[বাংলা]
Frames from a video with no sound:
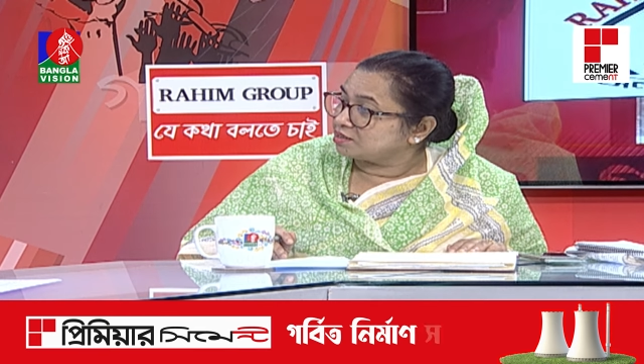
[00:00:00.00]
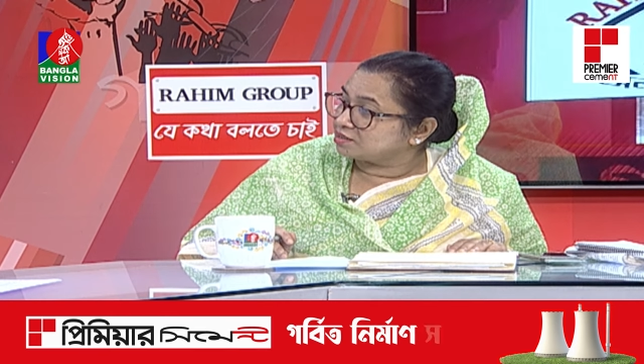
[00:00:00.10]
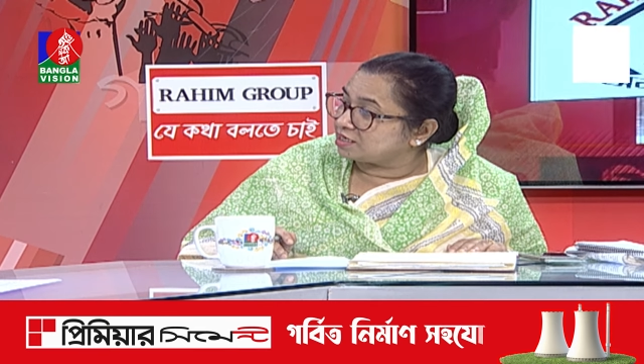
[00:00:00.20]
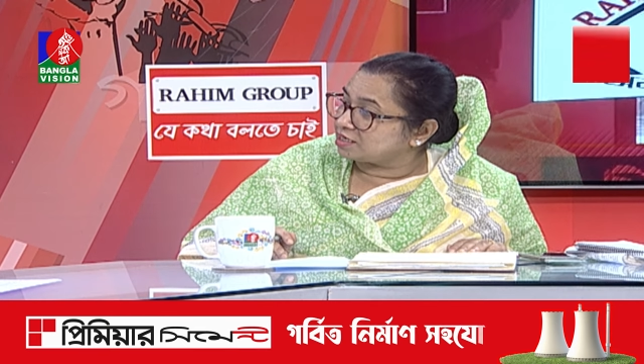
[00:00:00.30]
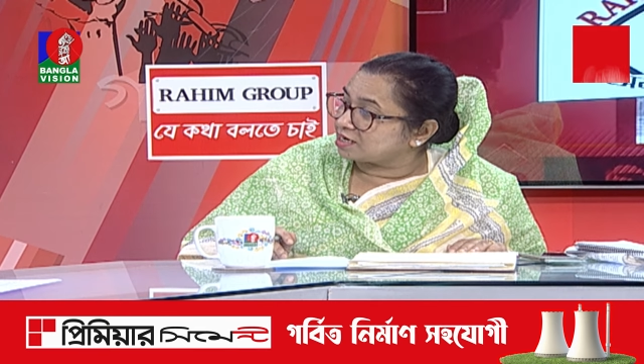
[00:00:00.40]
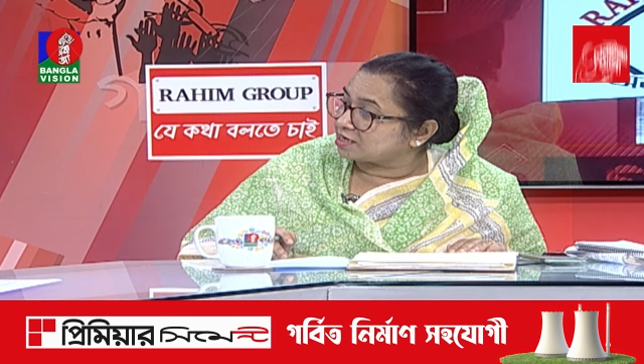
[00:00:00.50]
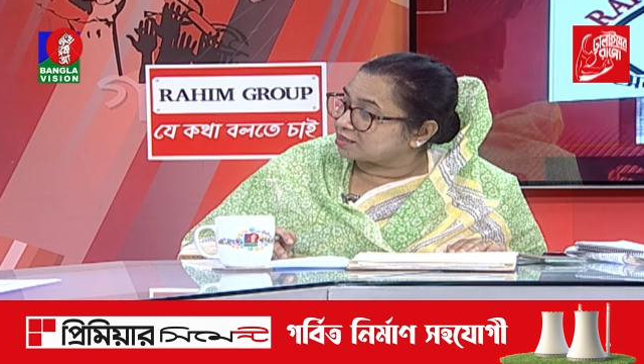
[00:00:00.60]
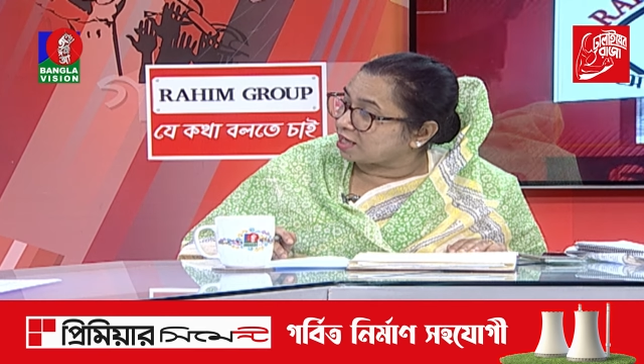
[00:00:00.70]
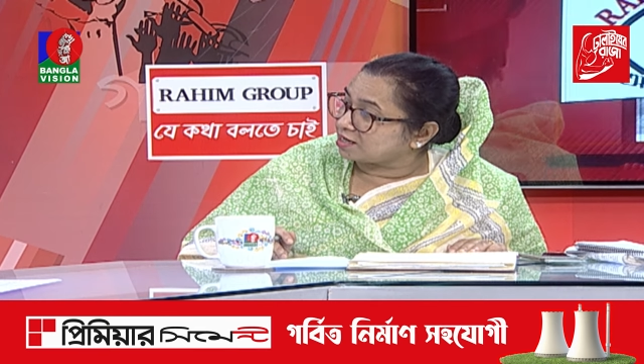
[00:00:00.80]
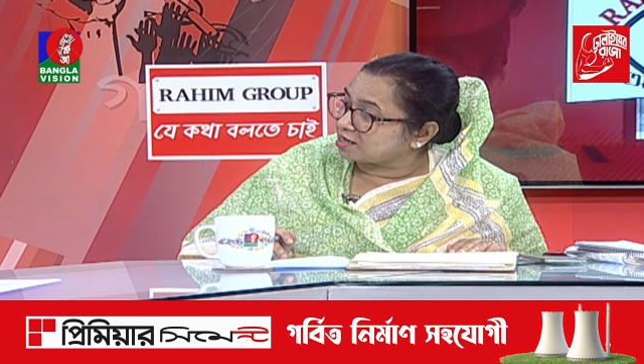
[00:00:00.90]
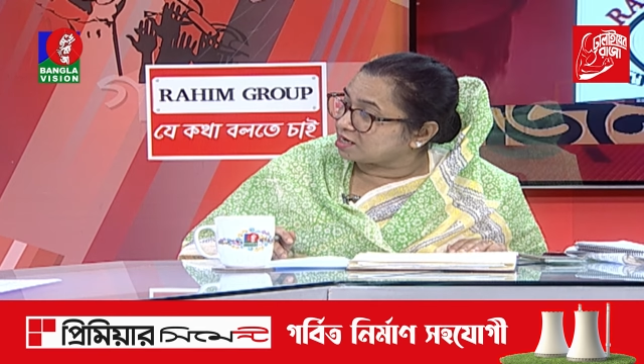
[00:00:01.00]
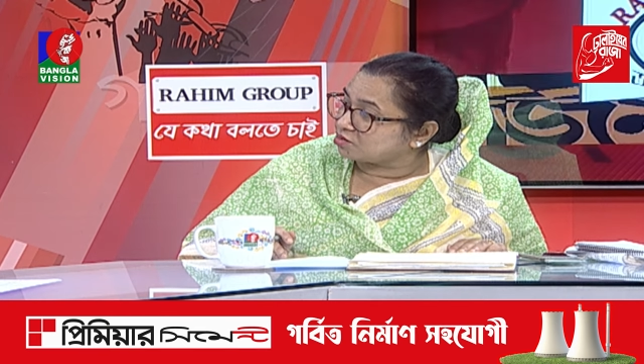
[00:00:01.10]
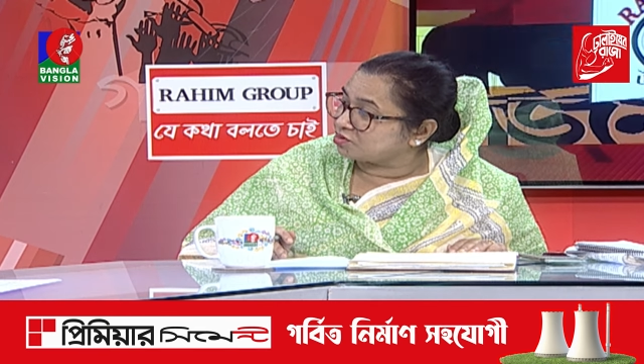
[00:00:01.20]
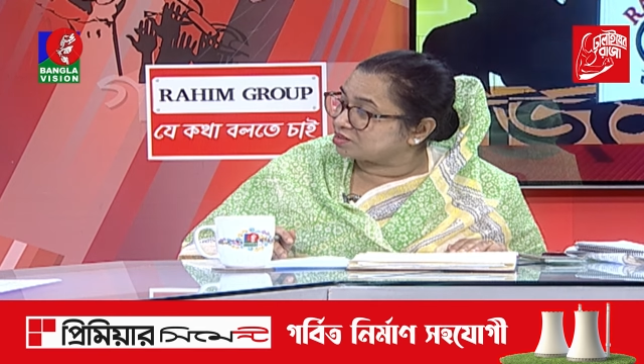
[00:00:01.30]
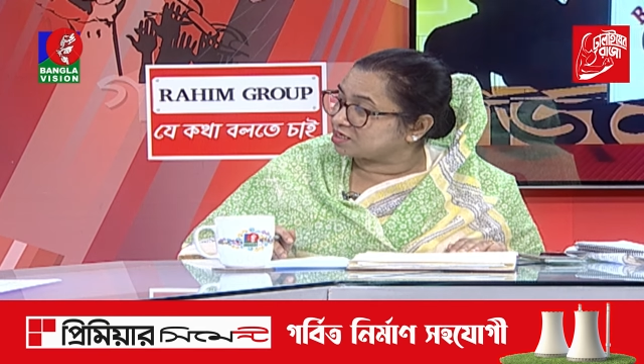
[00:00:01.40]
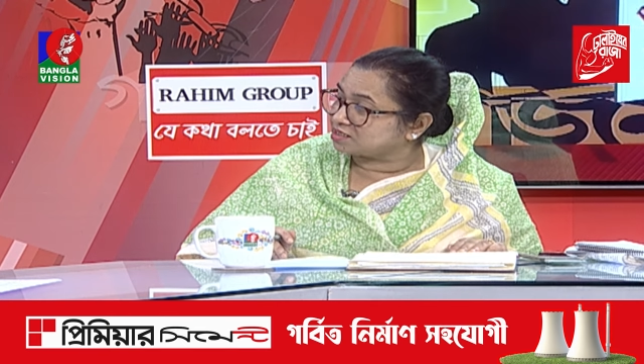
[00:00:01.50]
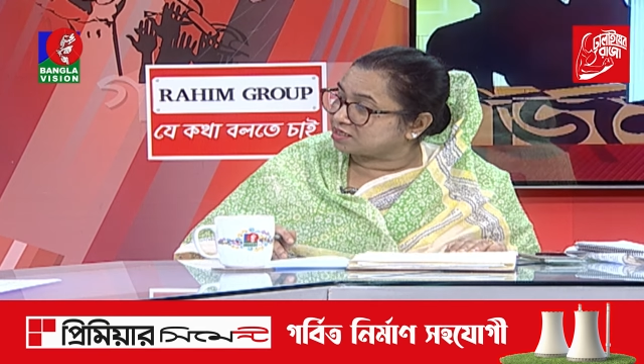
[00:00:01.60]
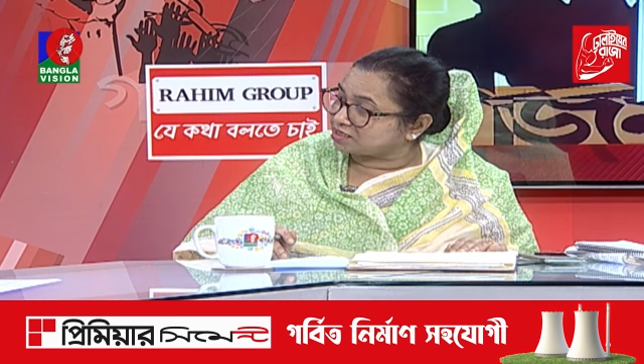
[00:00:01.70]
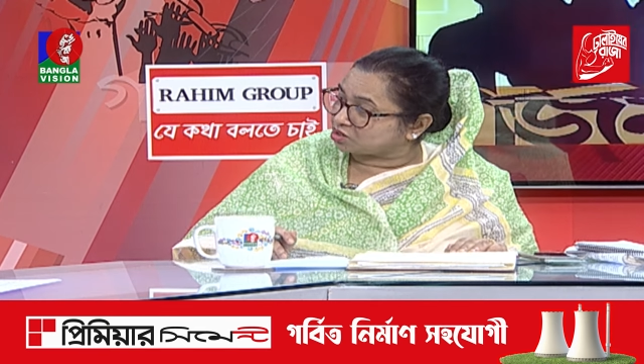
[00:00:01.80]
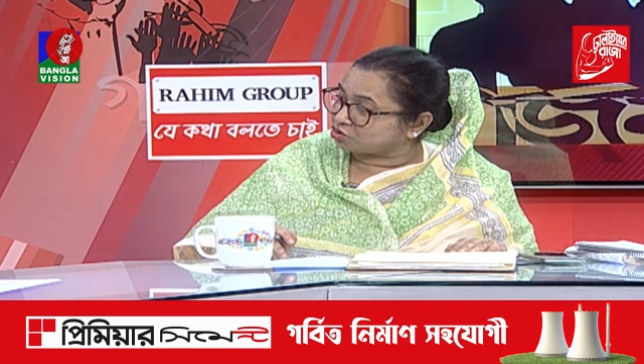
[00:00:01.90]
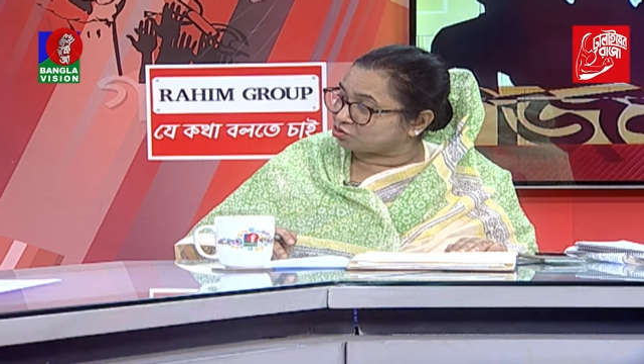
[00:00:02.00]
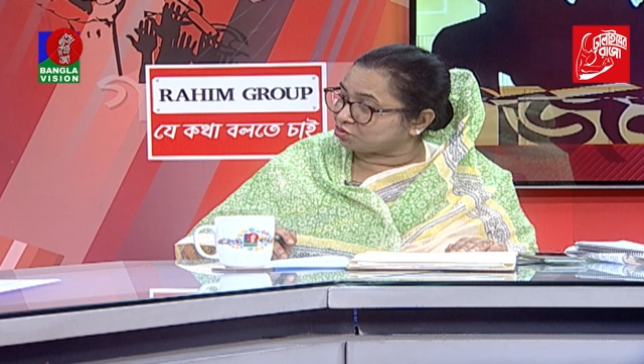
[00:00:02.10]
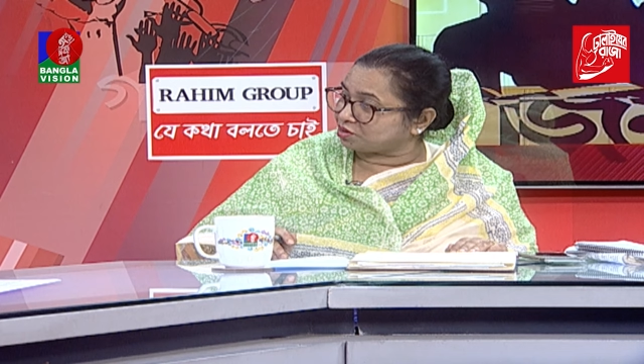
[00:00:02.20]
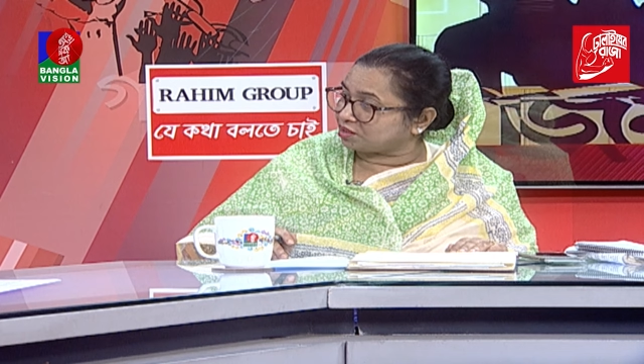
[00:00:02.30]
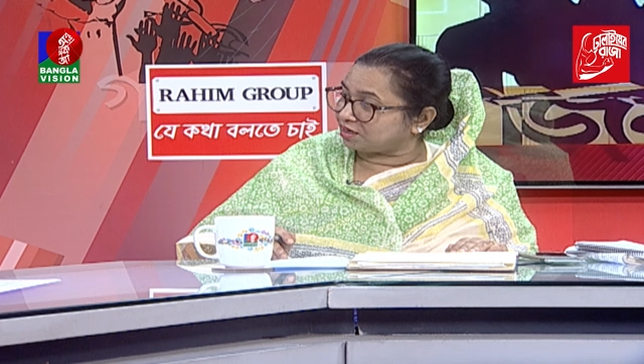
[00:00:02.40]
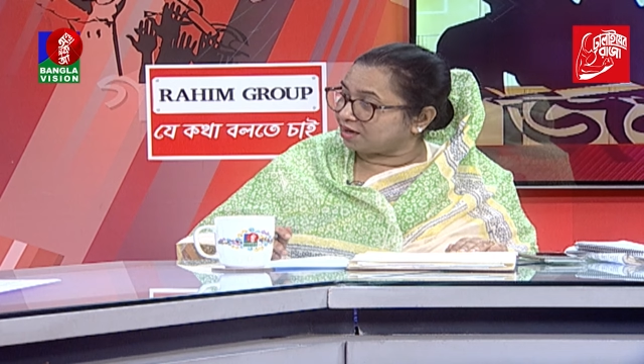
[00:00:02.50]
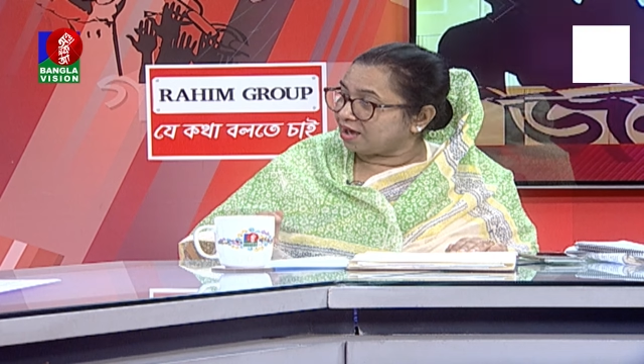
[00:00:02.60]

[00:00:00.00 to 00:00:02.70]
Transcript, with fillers: দিন আর রাত একাকার হয়ে যাচ্ছে এটা তো সত্যি